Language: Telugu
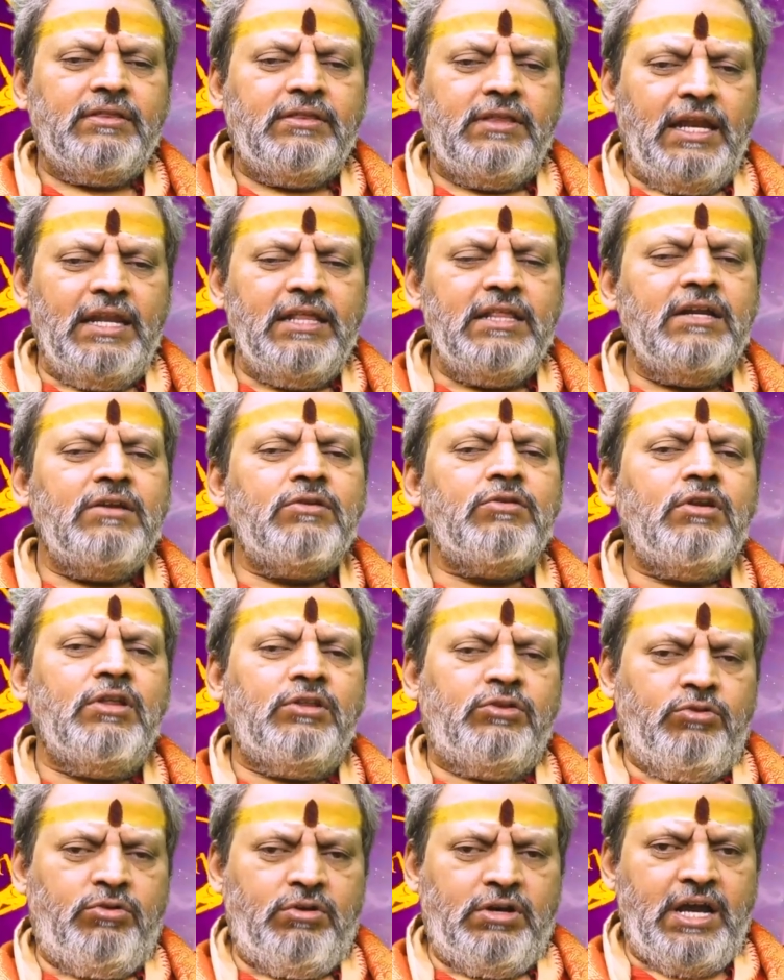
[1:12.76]

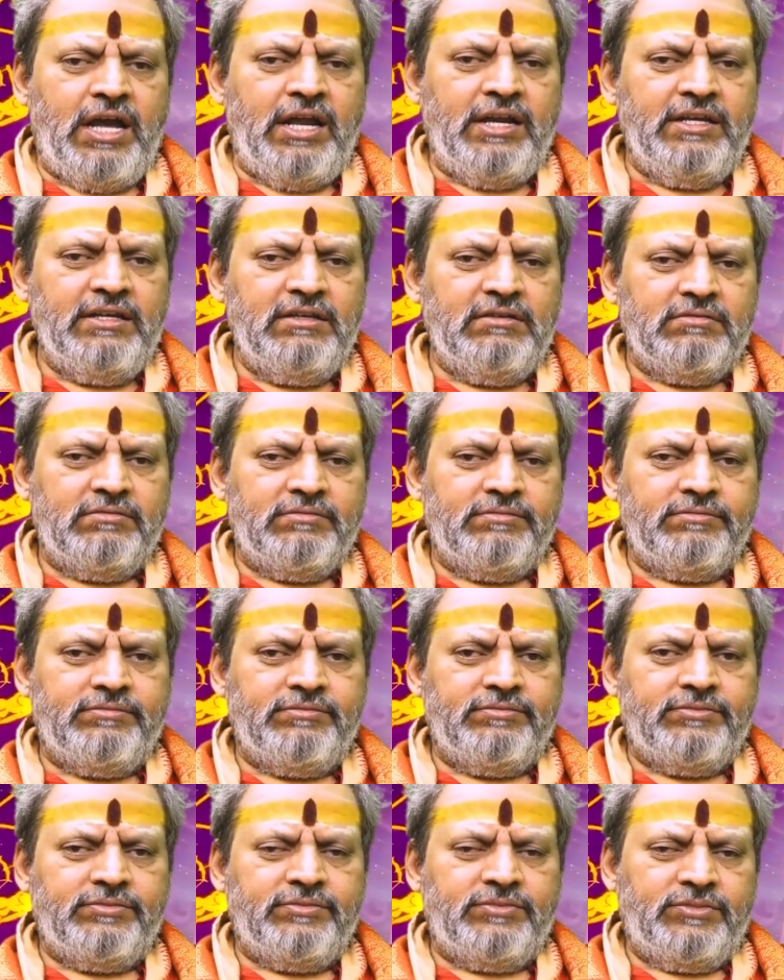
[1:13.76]
తల్లిదండ్రులతో కానీ
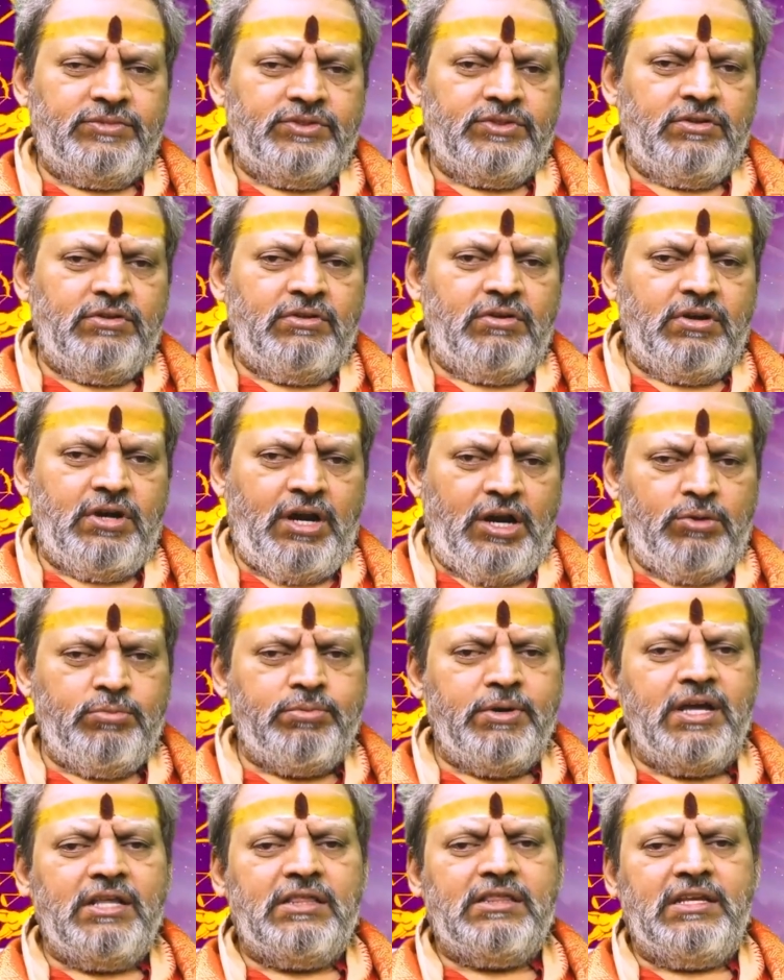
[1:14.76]

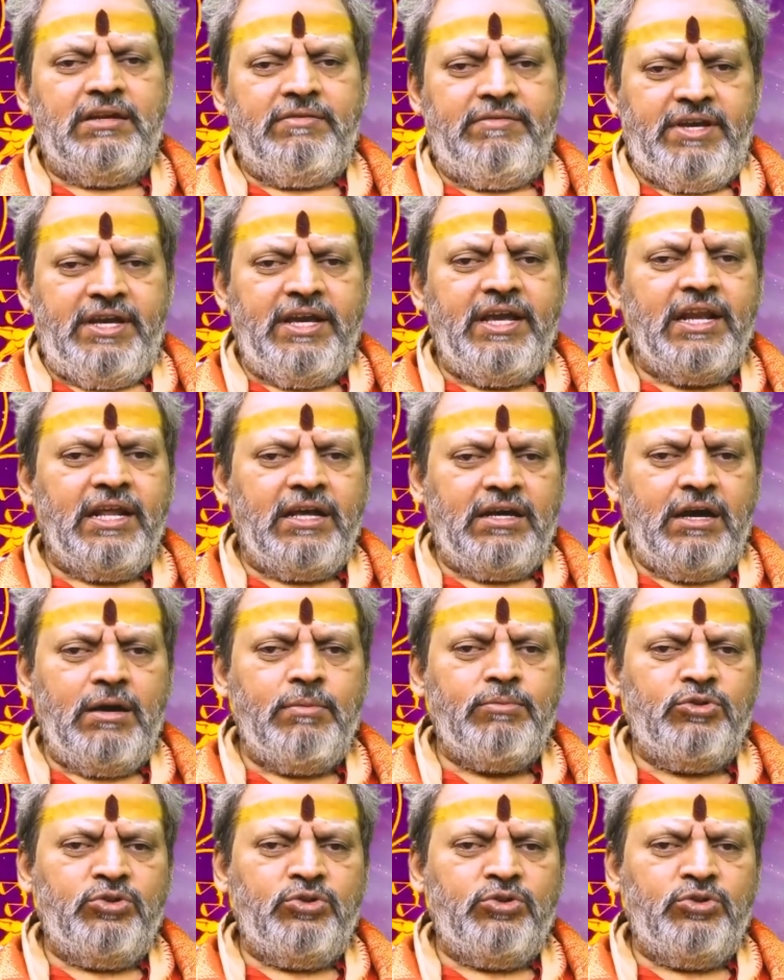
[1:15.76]
కడుపాత్రమే వెనక